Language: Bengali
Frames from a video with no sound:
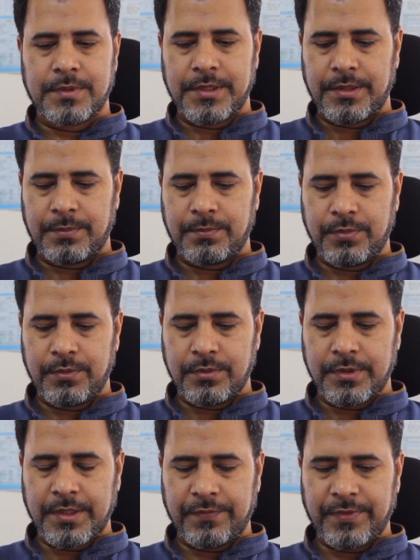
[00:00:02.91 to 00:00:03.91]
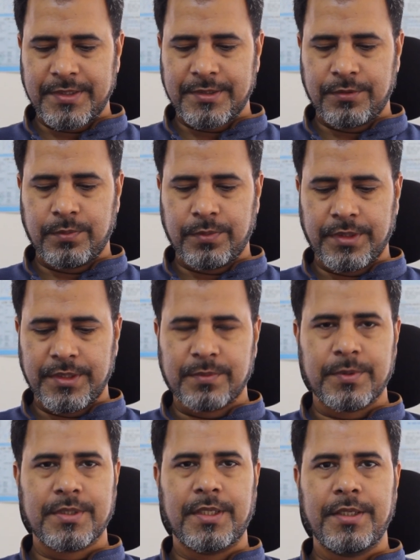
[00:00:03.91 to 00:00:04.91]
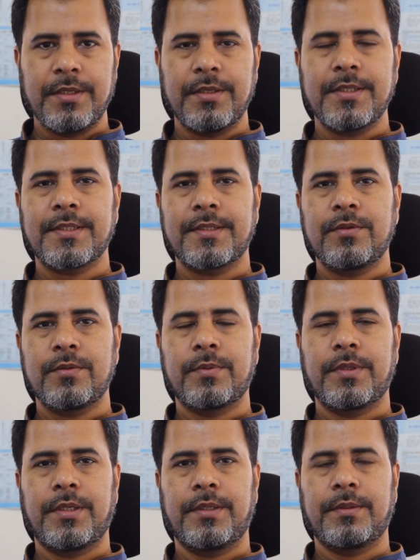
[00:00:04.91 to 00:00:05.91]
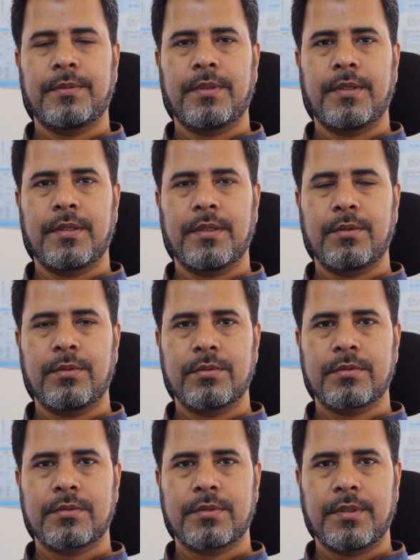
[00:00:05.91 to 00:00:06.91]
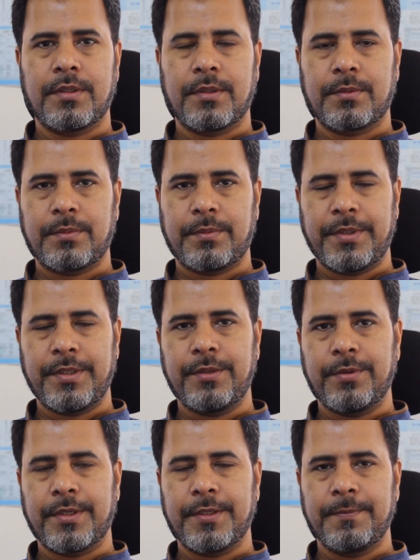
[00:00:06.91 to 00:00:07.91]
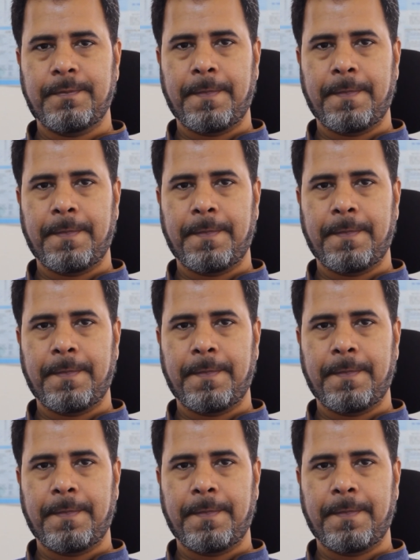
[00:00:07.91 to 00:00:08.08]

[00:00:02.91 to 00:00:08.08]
যে পুরো গ্রাফিক্সের উপরে স্পেশালি ইন ডিজাইনের উপরে কোর্স রেডি করা